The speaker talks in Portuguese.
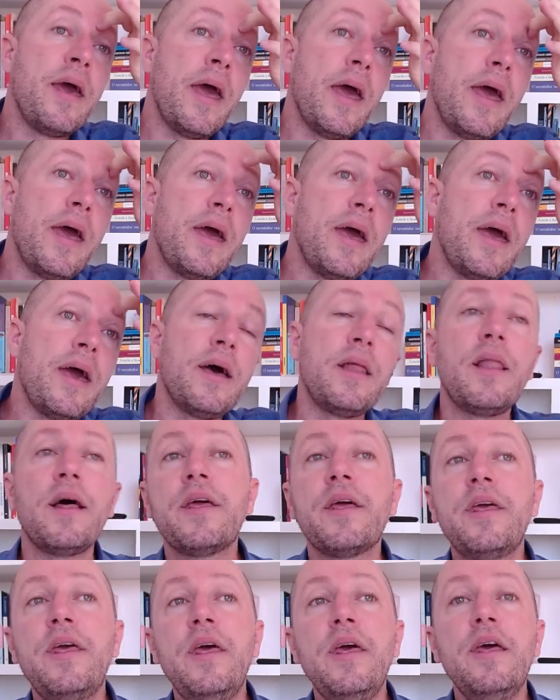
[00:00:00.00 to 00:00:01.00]
É ela
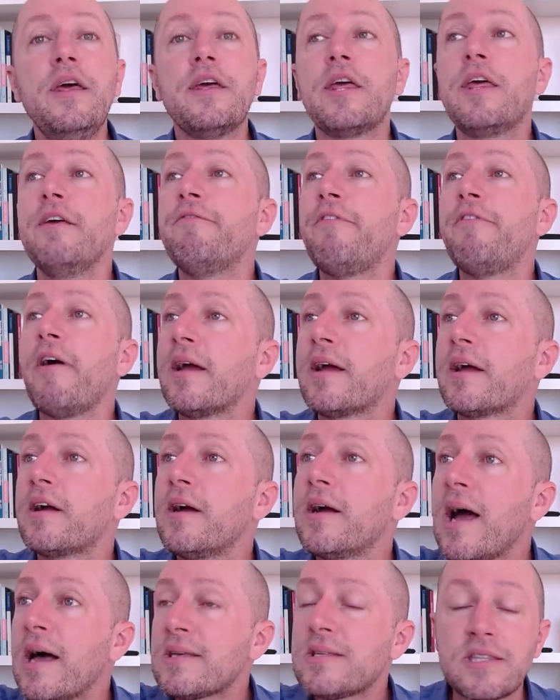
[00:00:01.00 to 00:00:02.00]
que, que vai
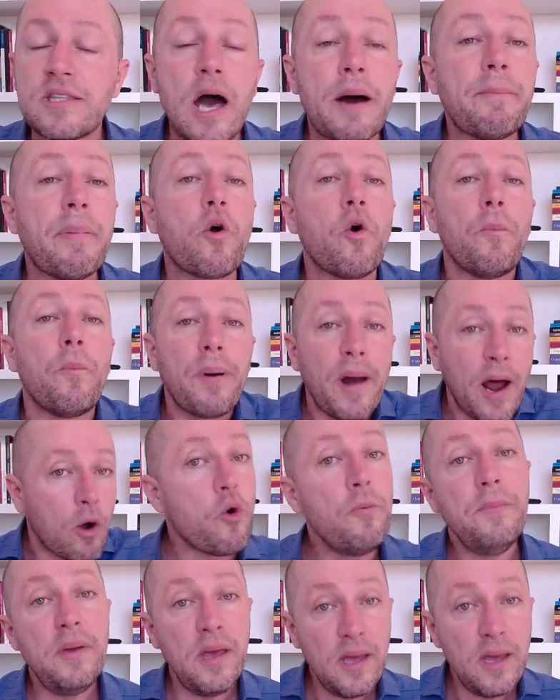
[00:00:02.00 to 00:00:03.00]
gastar para comprar
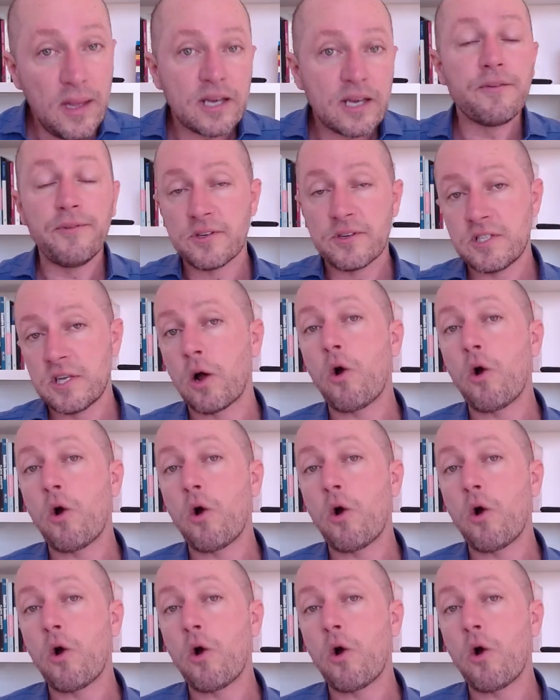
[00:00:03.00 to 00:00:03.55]
comida que você